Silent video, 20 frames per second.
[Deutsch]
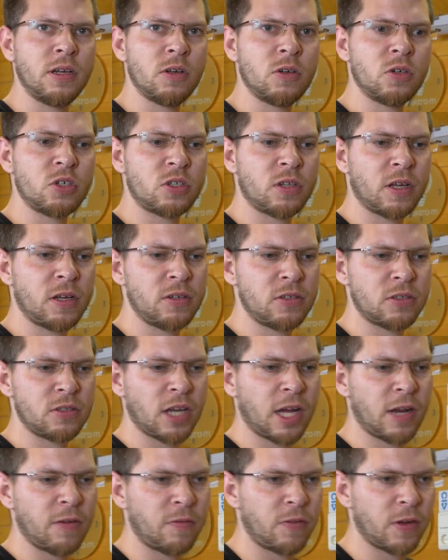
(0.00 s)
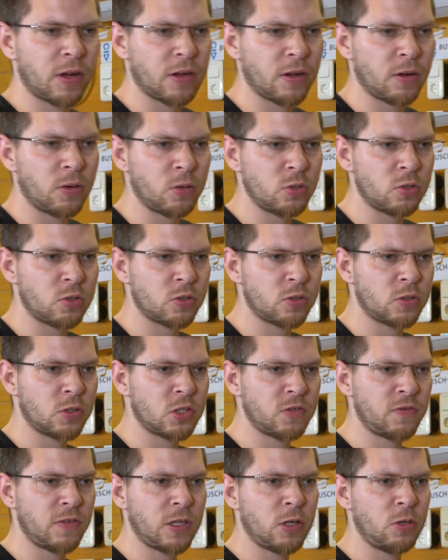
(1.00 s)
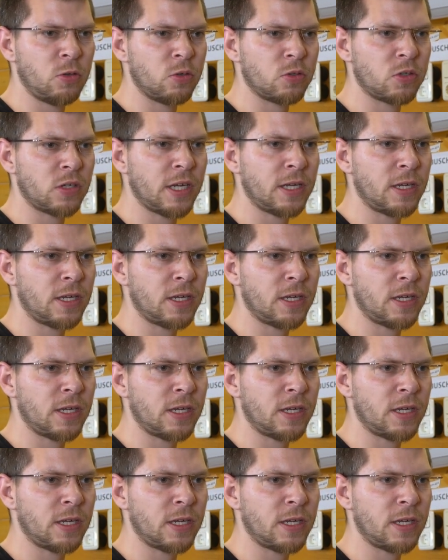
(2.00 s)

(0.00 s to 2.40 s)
schneidest da einfach raus, das Video ist eh